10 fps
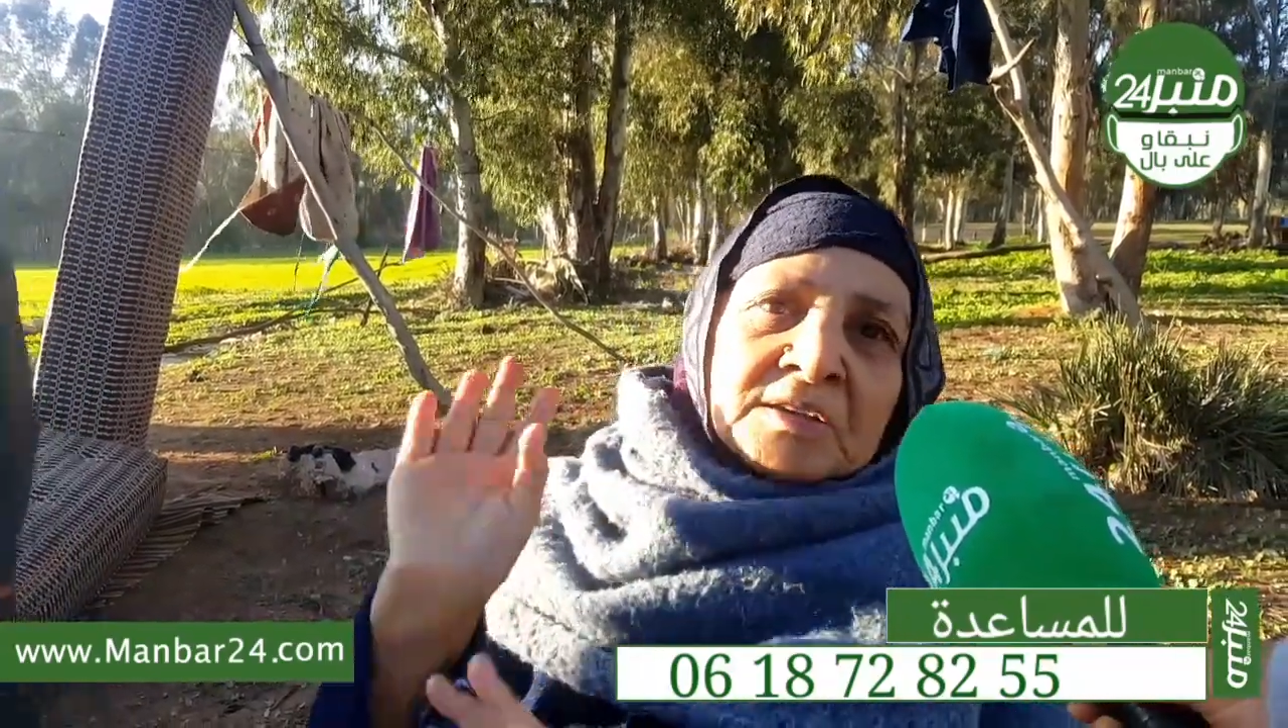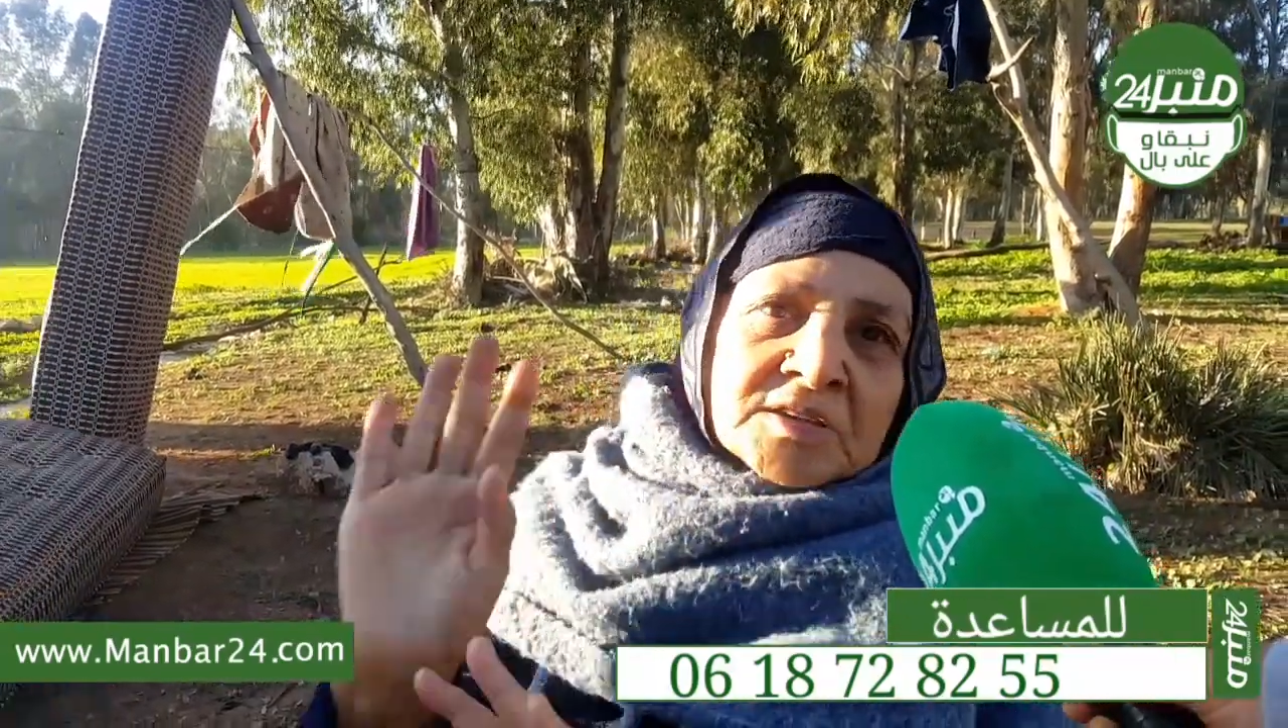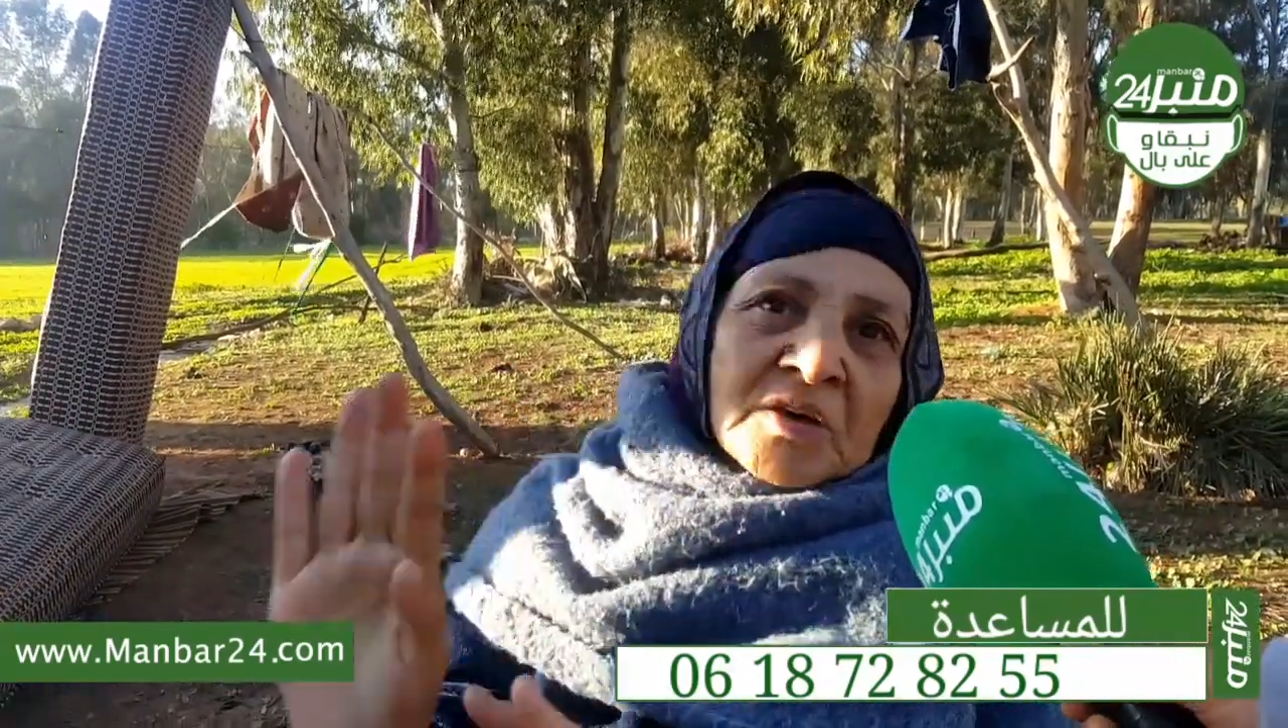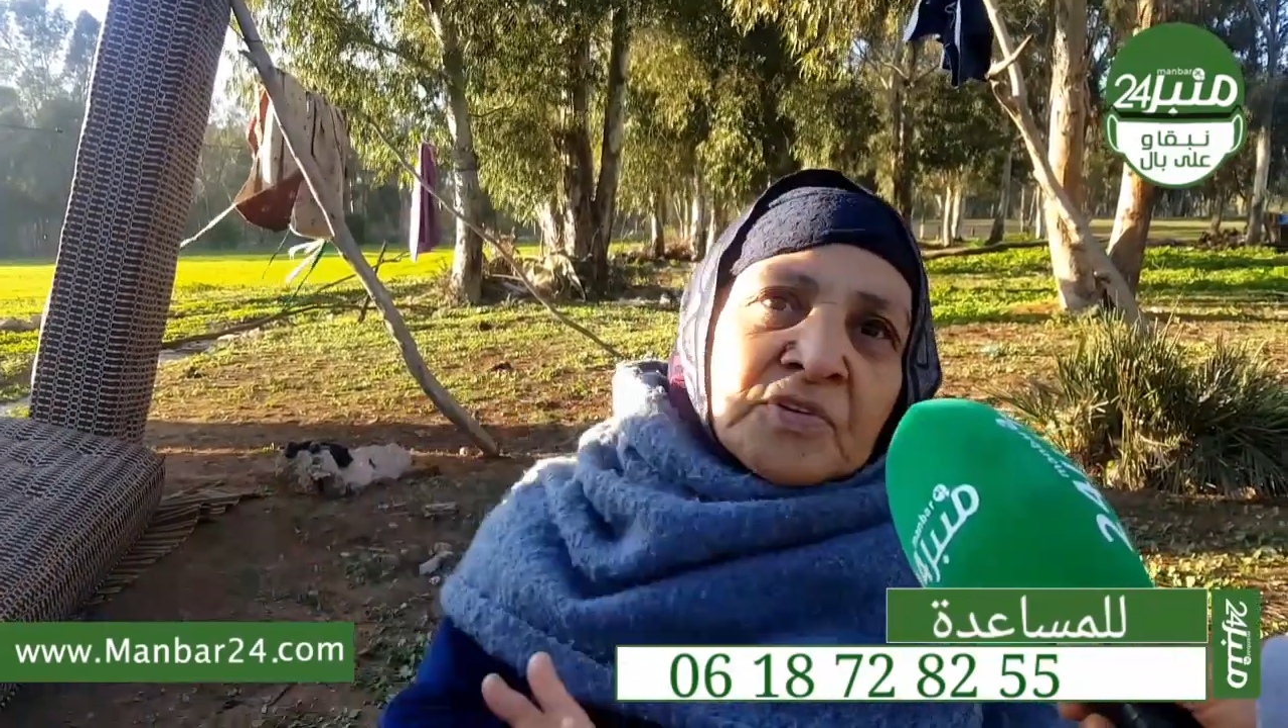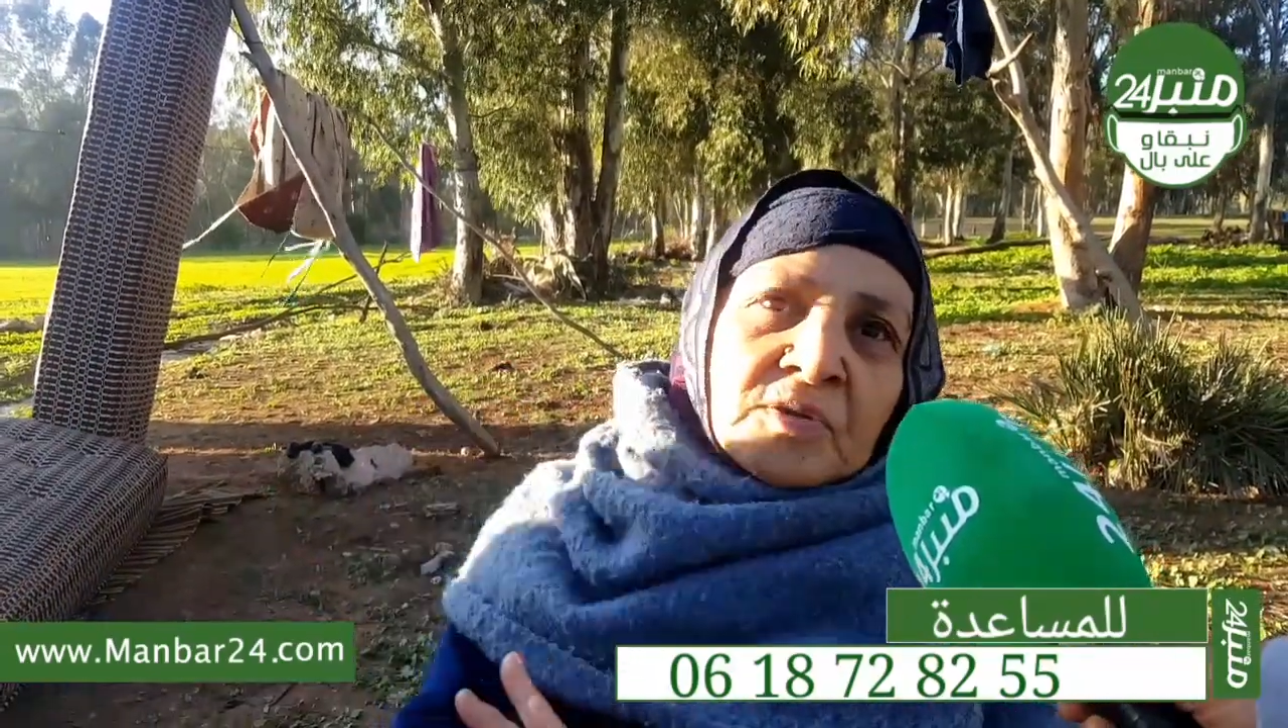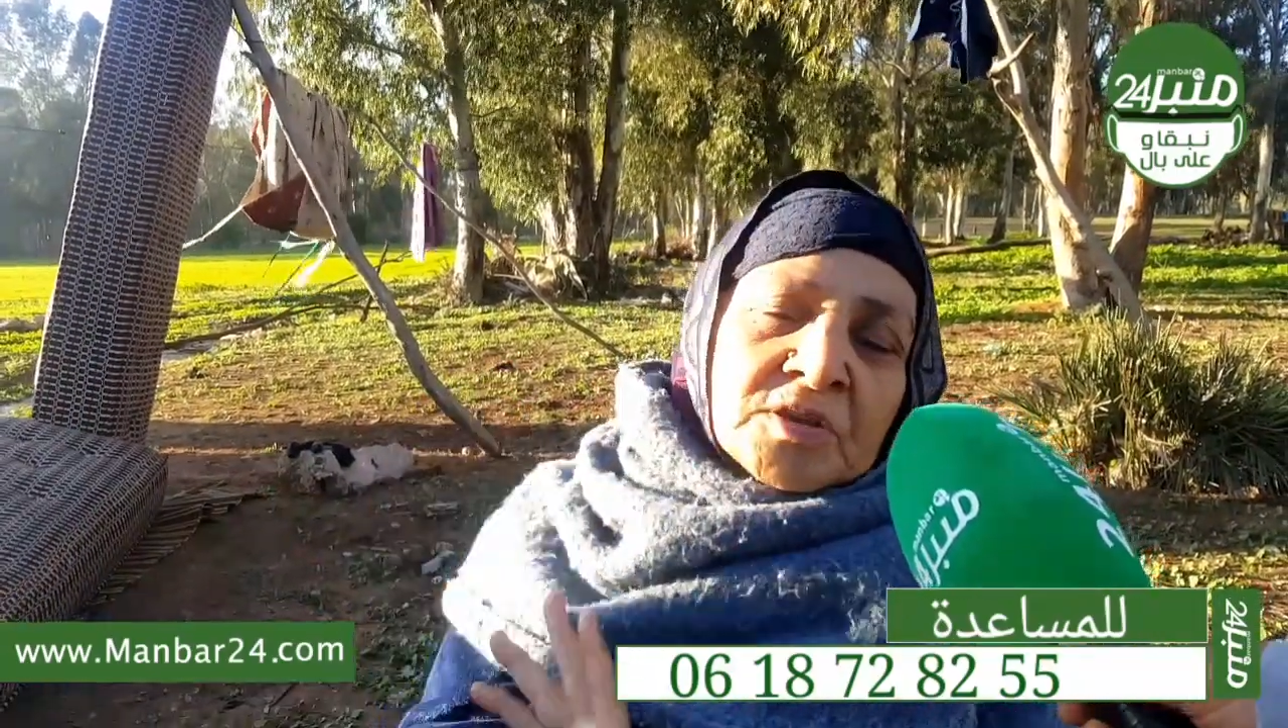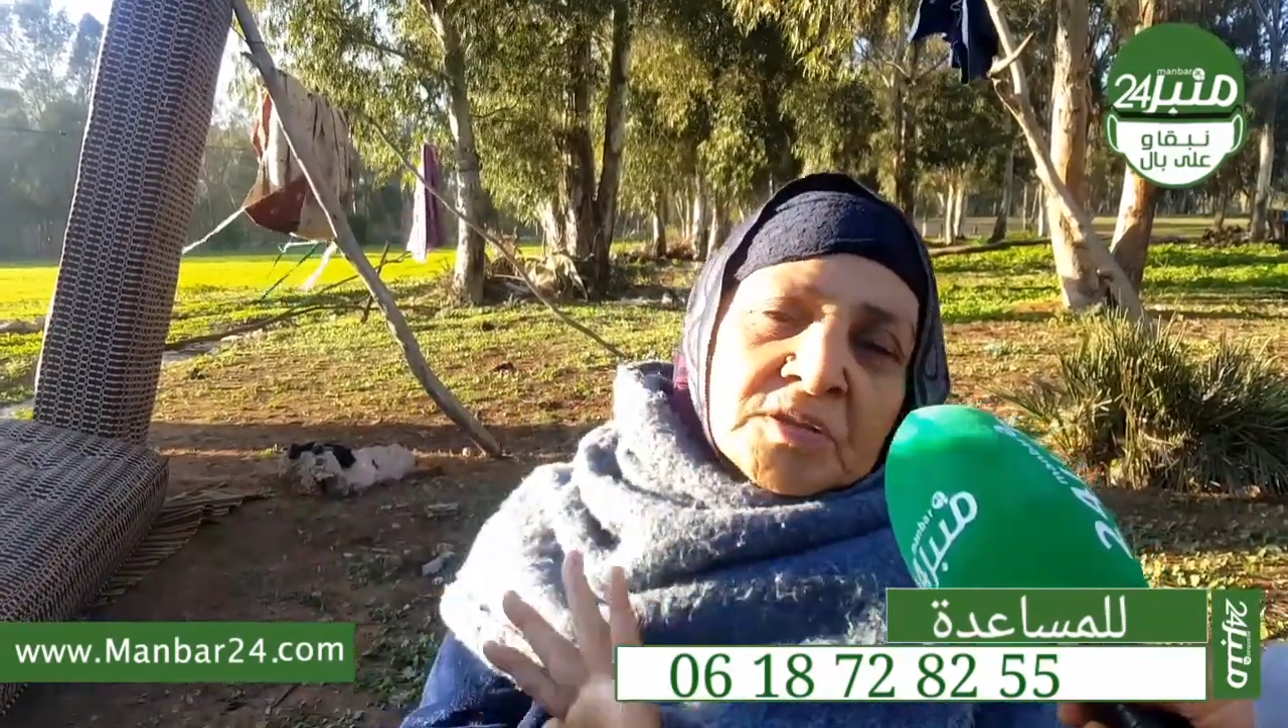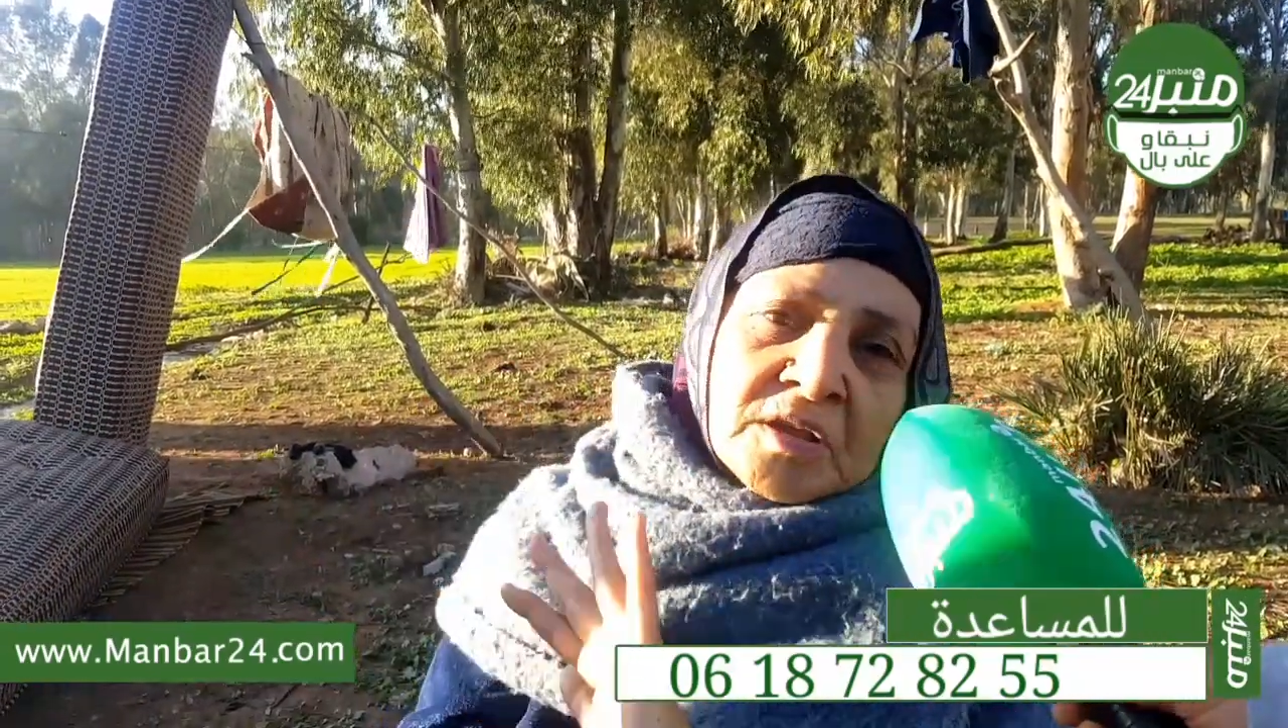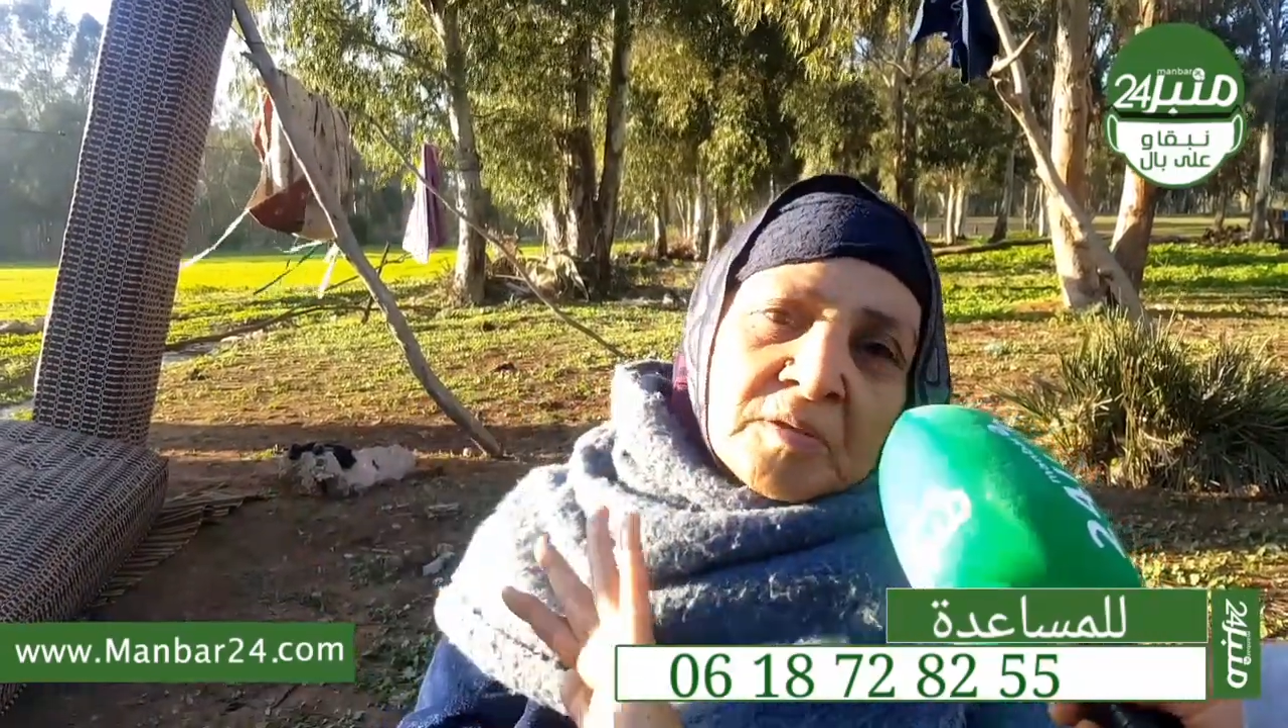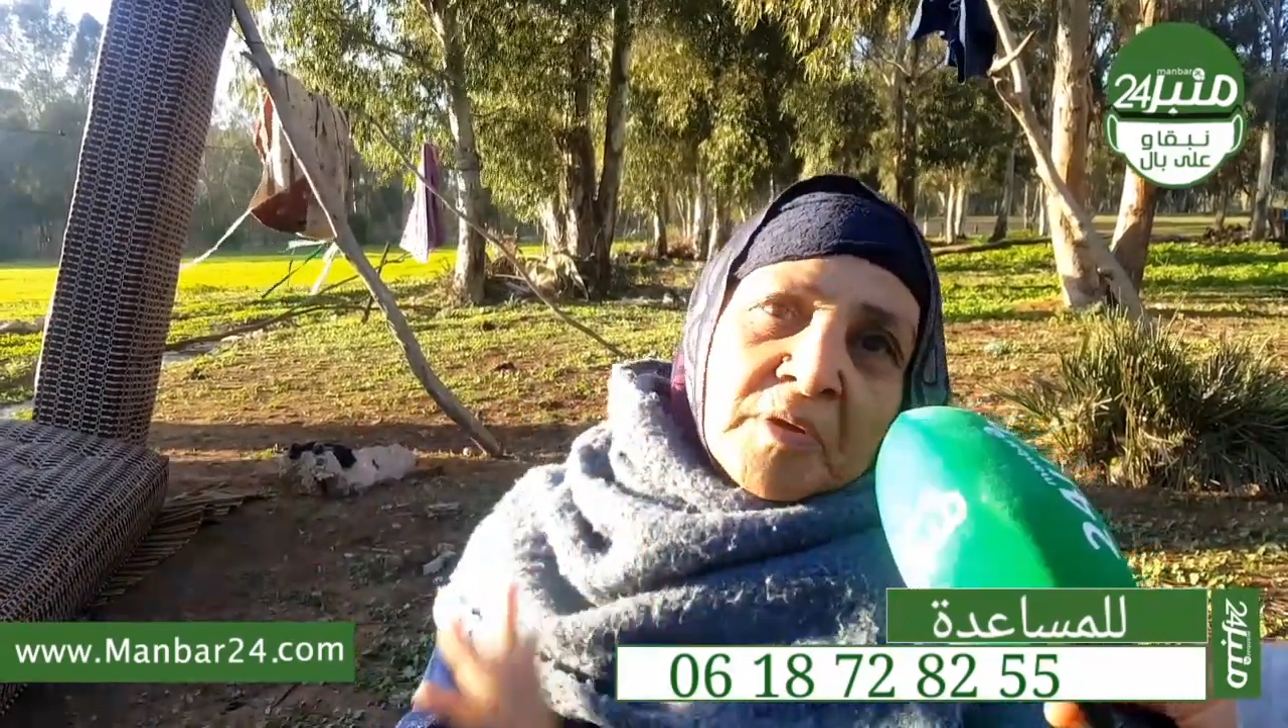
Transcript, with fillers: صافي وليدي